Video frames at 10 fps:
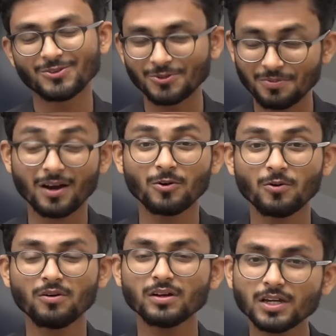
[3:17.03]
দুর্ভাগ্য
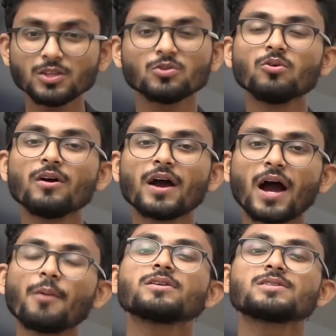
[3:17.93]
কিন্তু
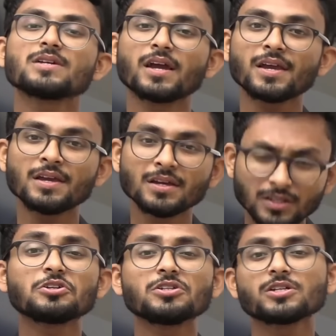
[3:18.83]
আমার জায়গায়
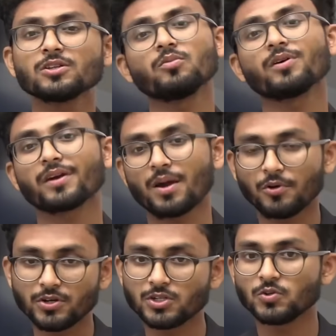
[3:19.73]
টিচারই তোমাকে
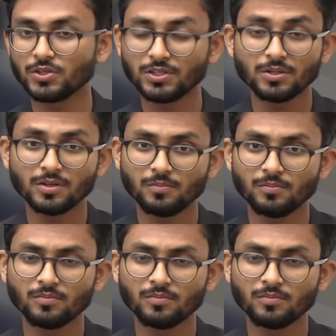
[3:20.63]
অ্যাপয়েন্ট করিয়ে দেবেন